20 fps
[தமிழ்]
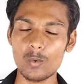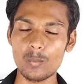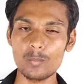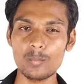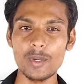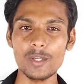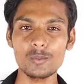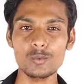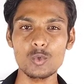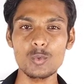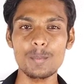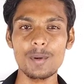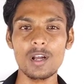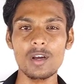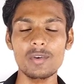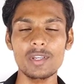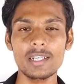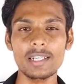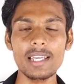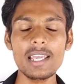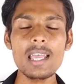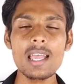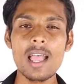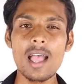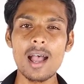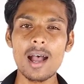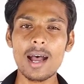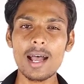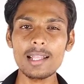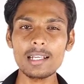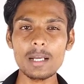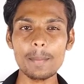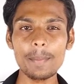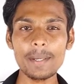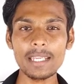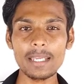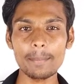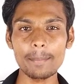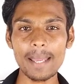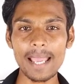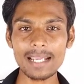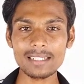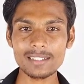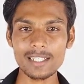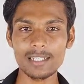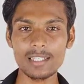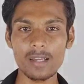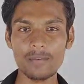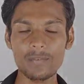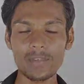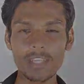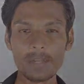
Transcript: ரொம்ப சூப்பராகவும் இருக்குது அதுக்கப்புறம் இங்கே பேக் சைடு தான்